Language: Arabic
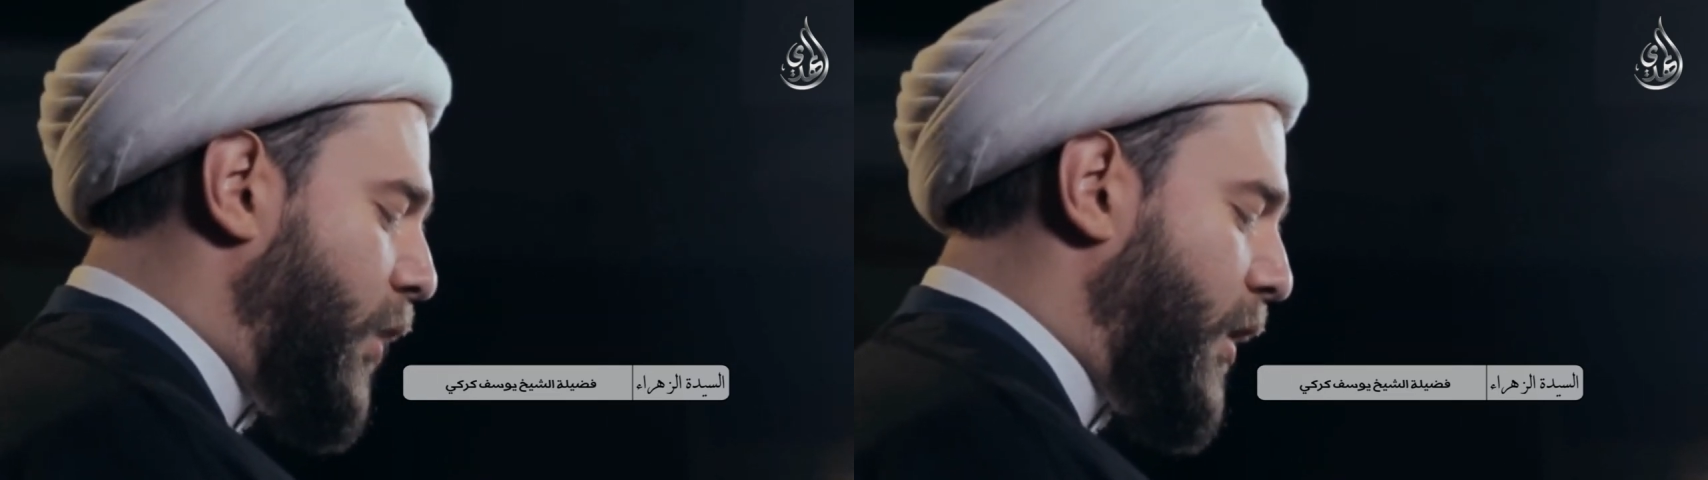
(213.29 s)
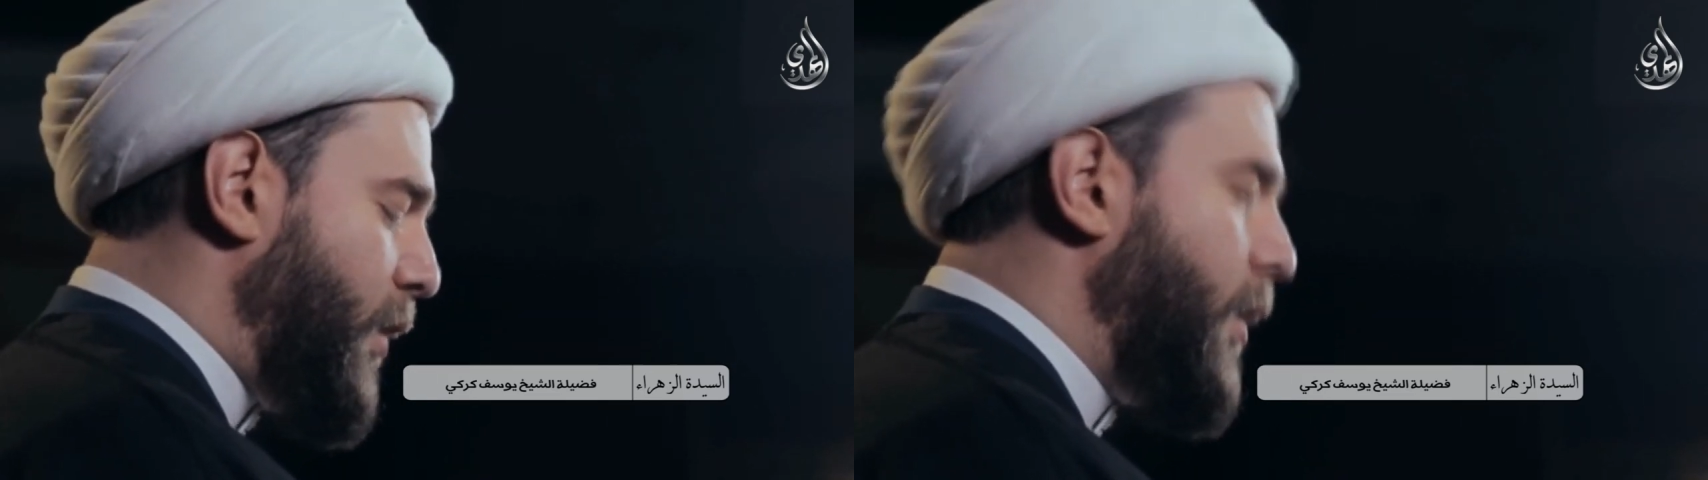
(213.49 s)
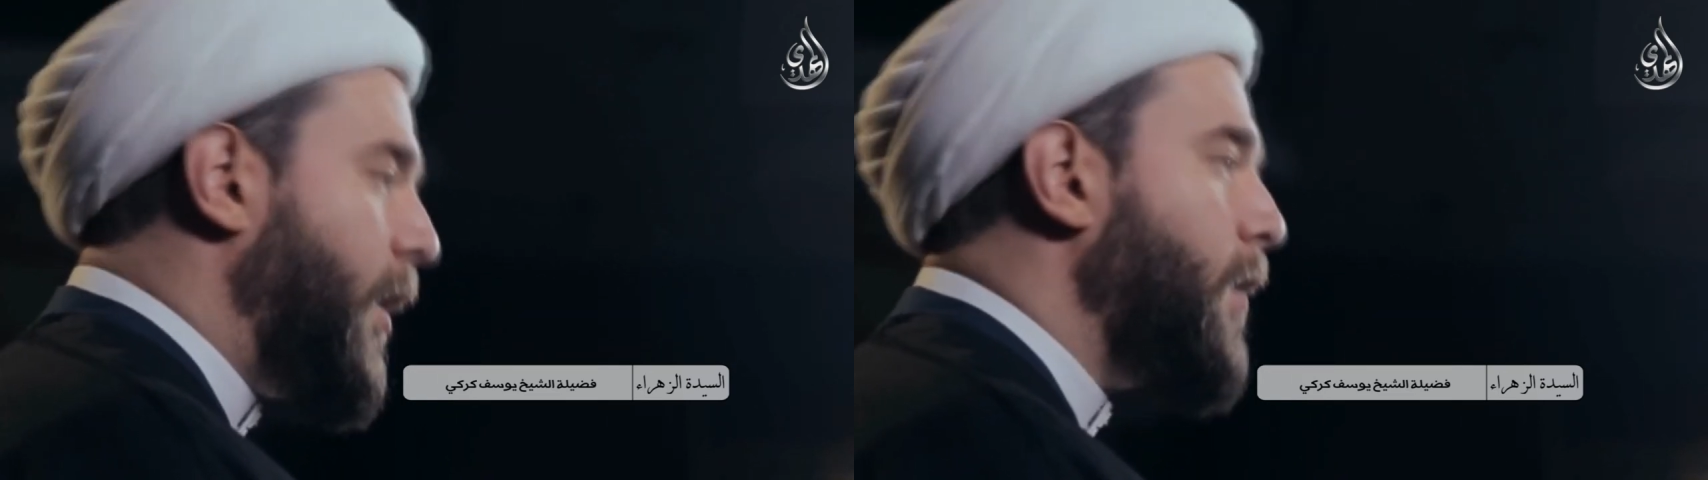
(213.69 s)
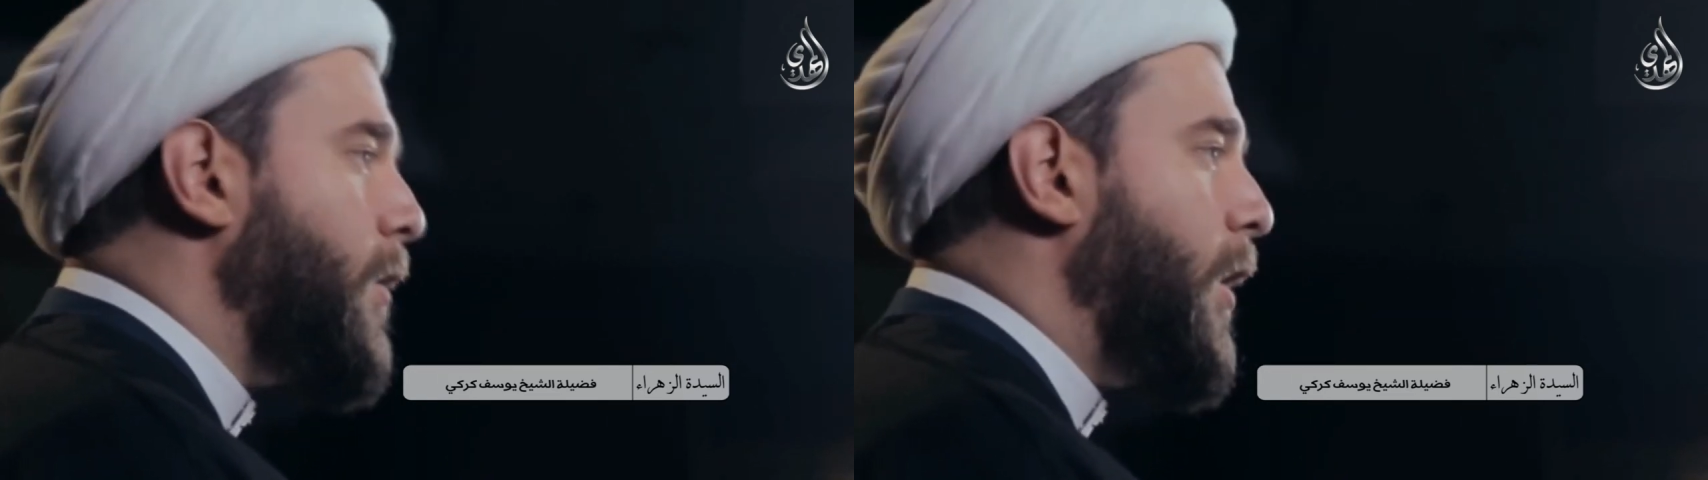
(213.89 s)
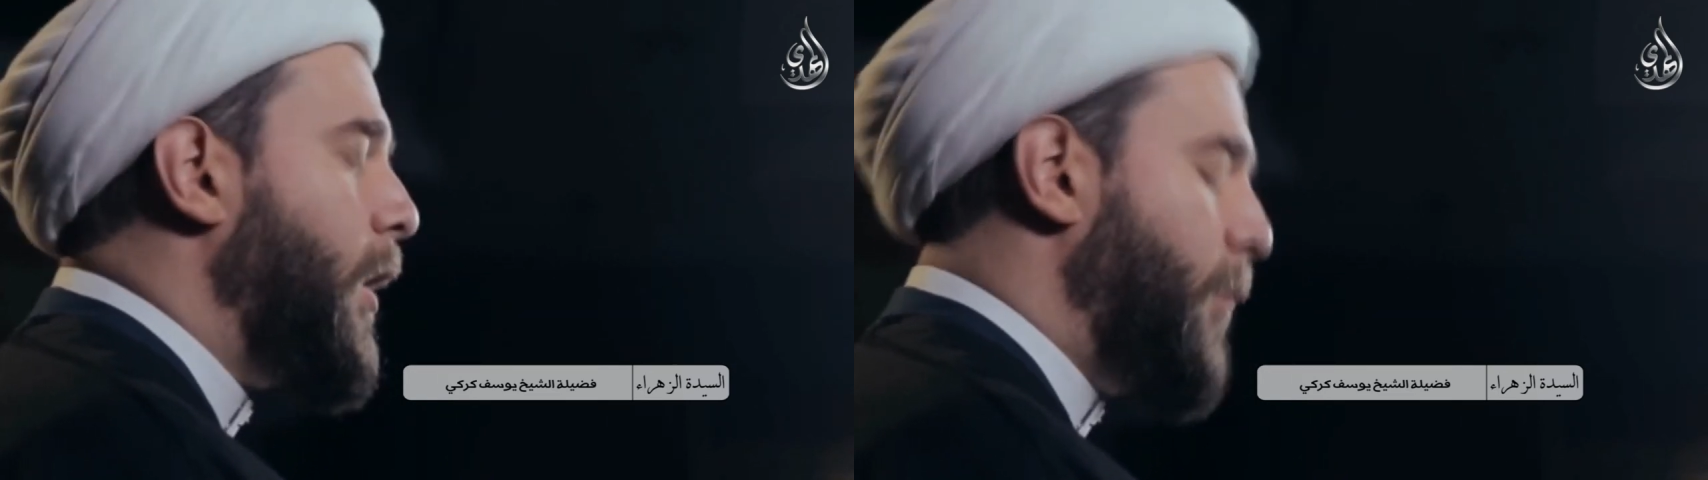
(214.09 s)

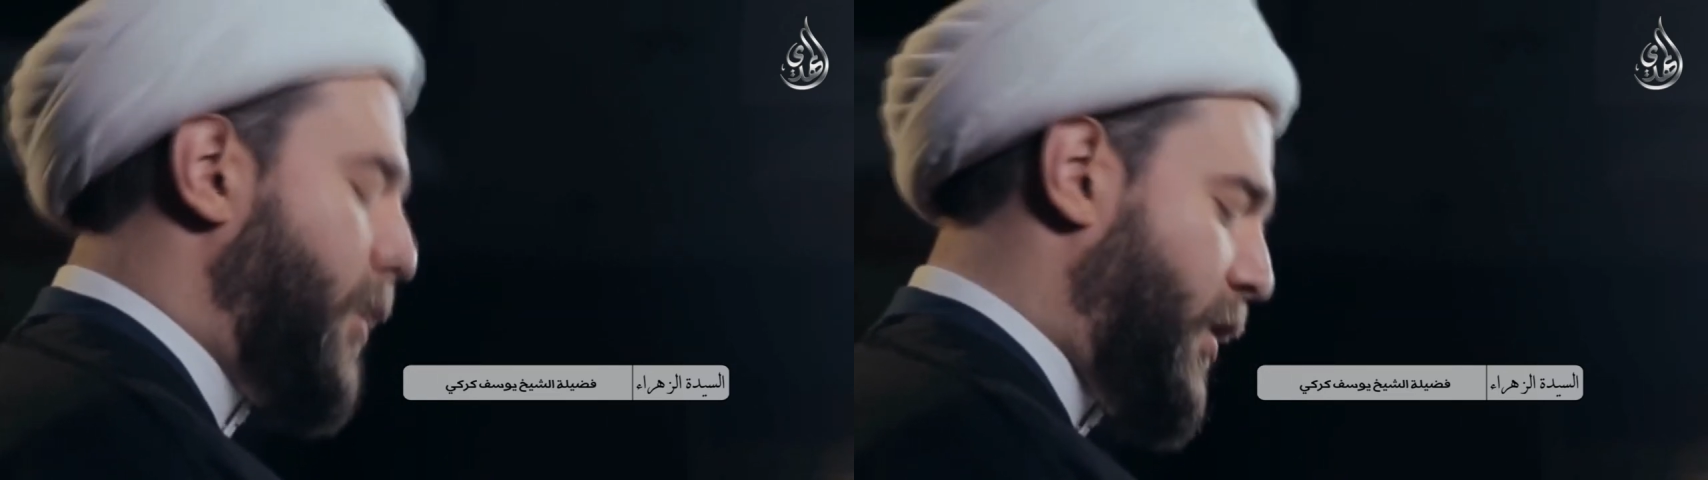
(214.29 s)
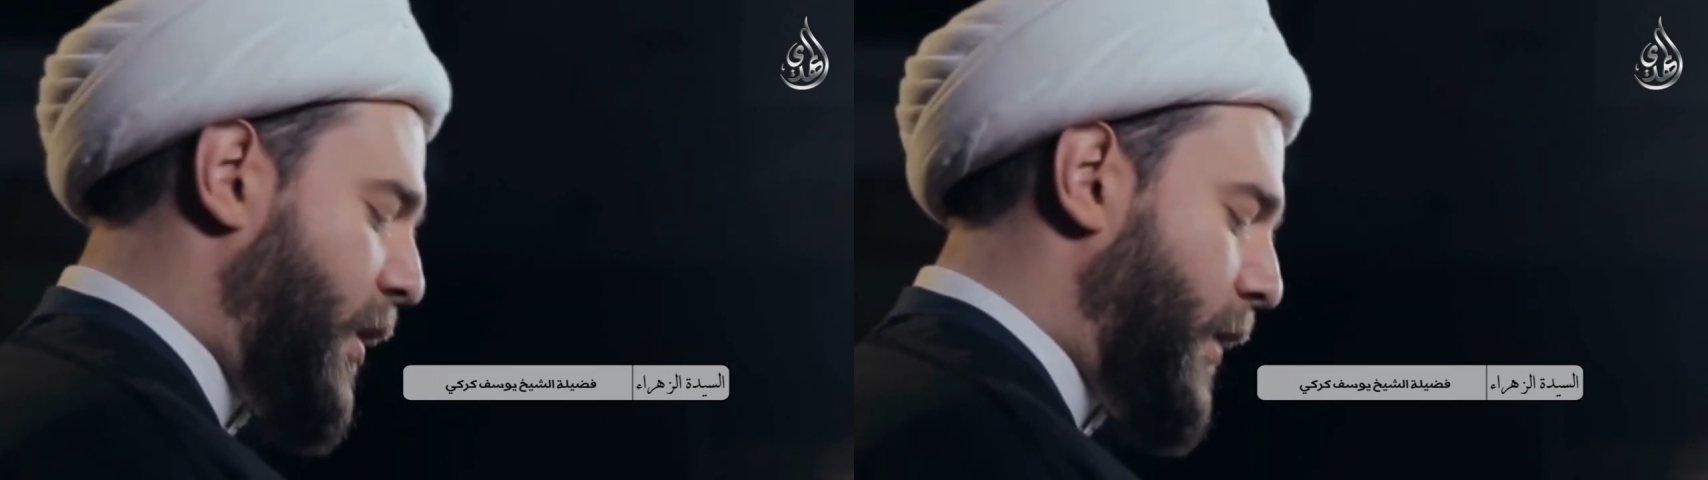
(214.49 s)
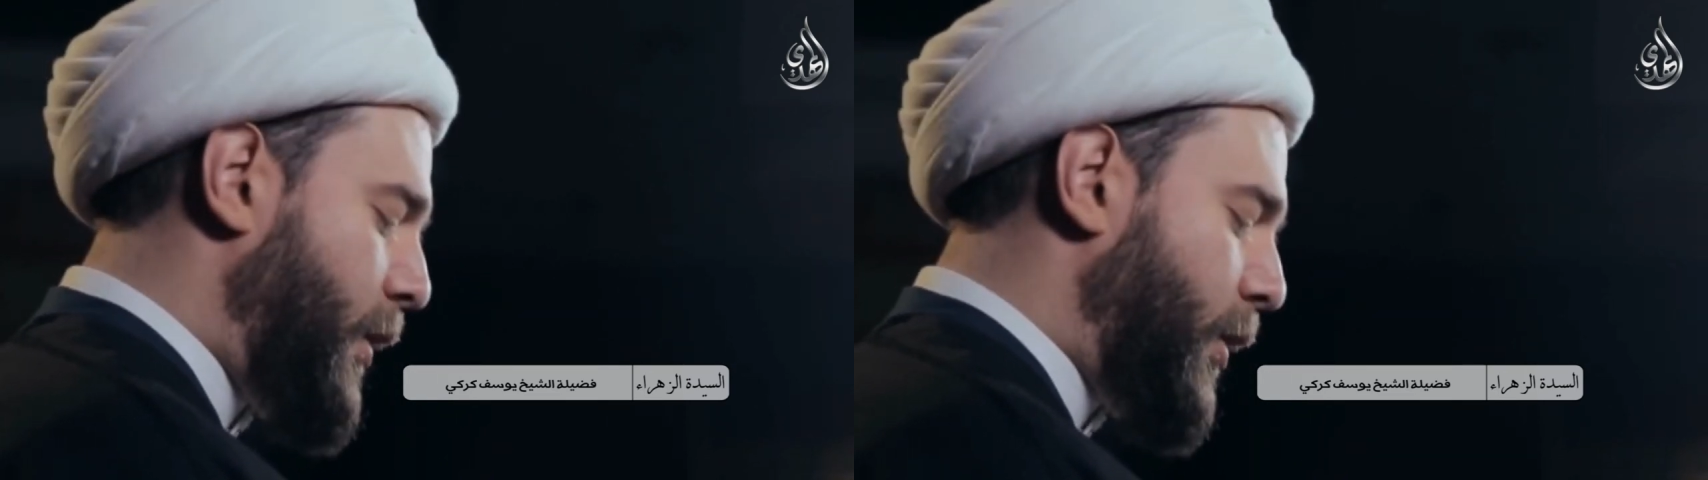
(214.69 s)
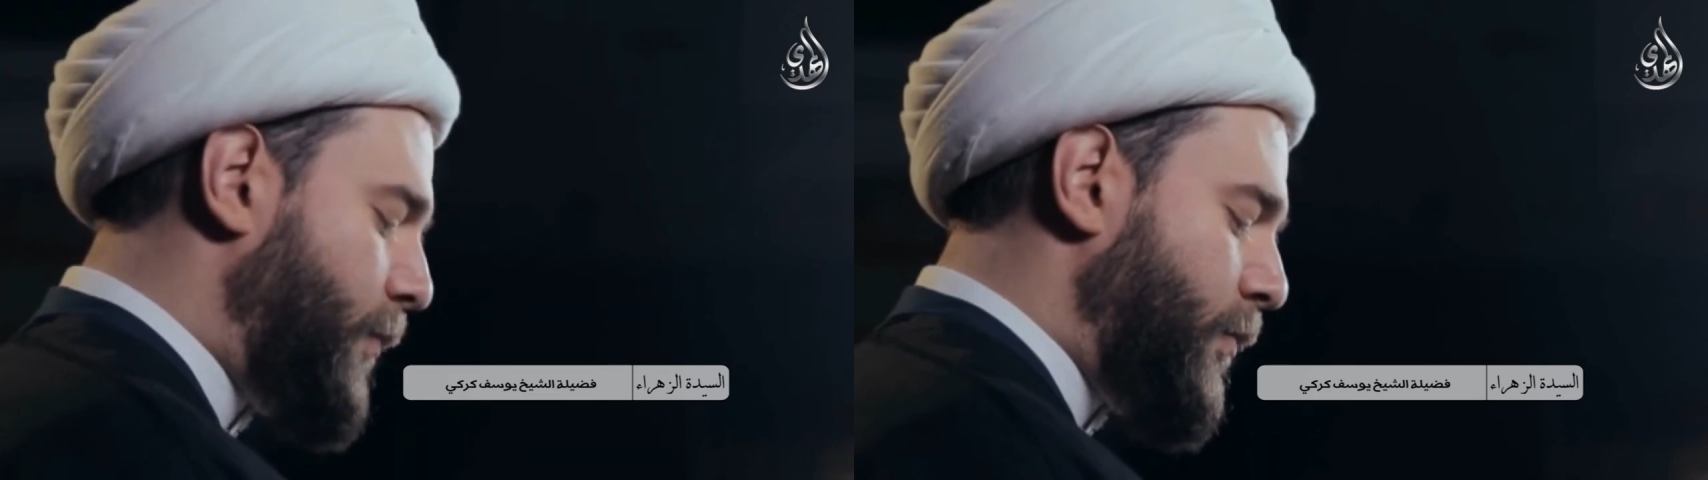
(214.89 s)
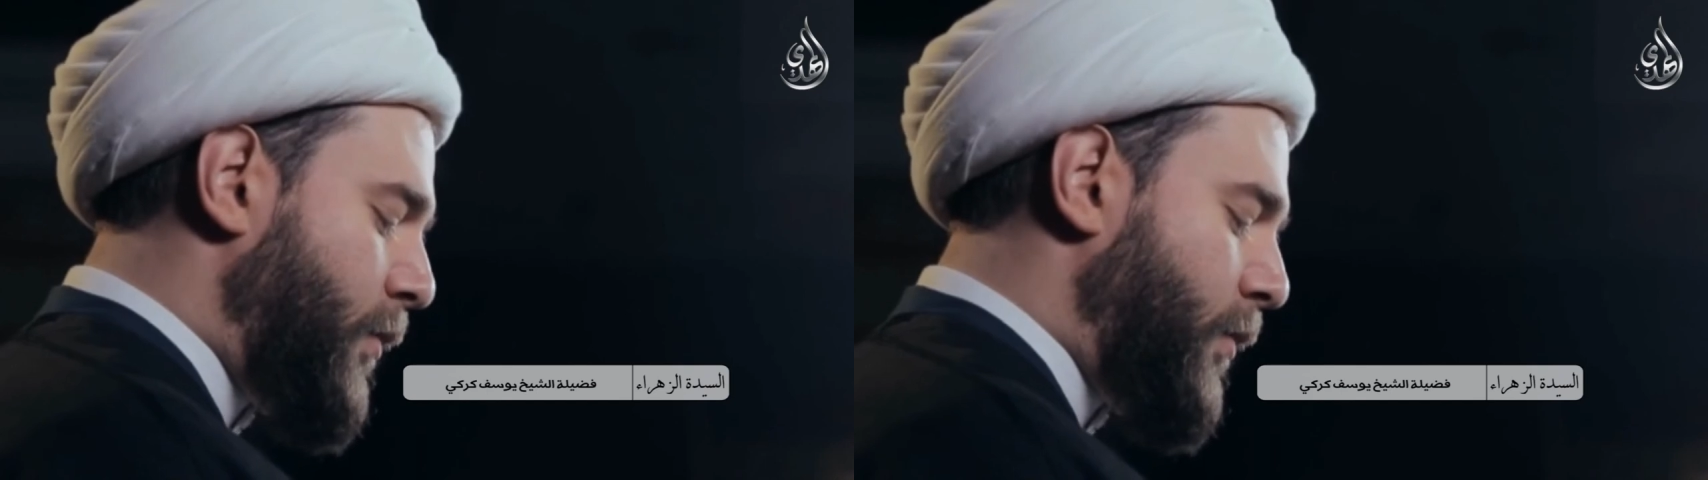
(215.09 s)
وقنعتها بالثانية